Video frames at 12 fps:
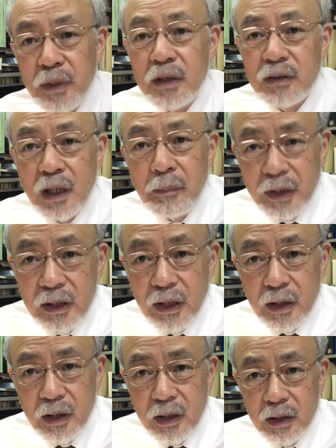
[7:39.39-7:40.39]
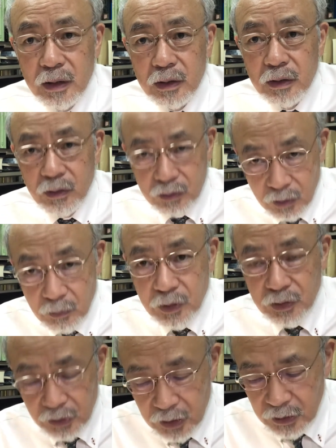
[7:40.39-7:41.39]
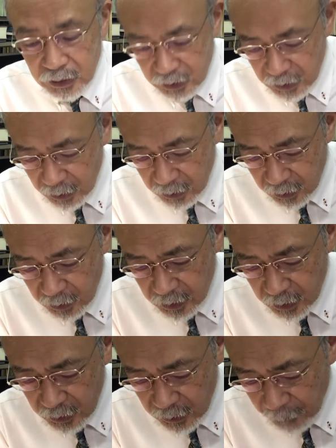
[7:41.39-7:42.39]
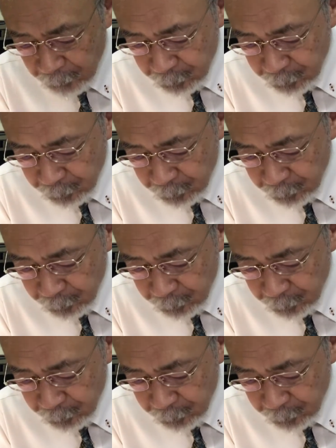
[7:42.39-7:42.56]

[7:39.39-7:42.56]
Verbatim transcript: 比べてよく覚えておいてくださいよろしいですか